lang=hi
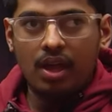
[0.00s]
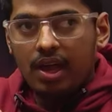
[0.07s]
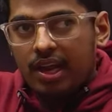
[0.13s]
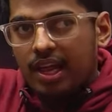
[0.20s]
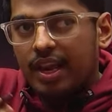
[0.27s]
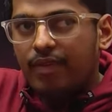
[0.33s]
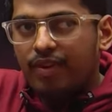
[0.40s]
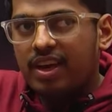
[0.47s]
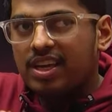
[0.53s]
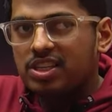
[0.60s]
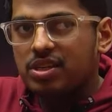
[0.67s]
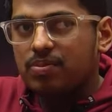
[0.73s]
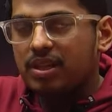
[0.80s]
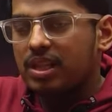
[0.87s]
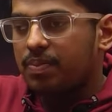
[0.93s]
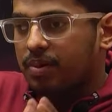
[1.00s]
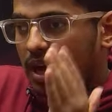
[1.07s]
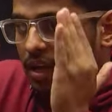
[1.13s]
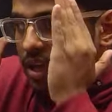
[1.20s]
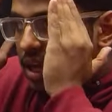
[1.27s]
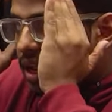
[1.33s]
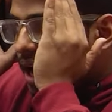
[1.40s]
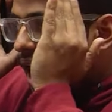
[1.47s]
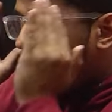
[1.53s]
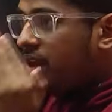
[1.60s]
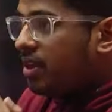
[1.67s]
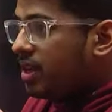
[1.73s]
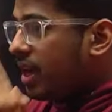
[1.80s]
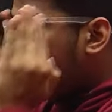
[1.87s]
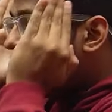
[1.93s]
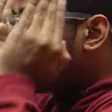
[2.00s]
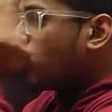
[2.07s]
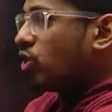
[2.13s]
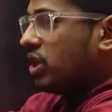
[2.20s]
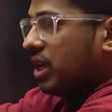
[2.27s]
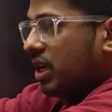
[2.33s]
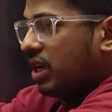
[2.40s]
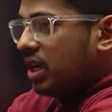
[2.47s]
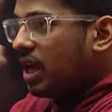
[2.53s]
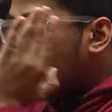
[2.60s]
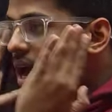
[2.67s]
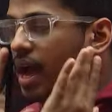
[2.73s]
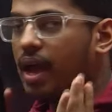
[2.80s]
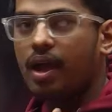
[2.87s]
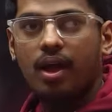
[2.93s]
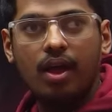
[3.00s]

क्लियरिफिकेशन मतलब क्या कि अरे हाँ ये है तो यही है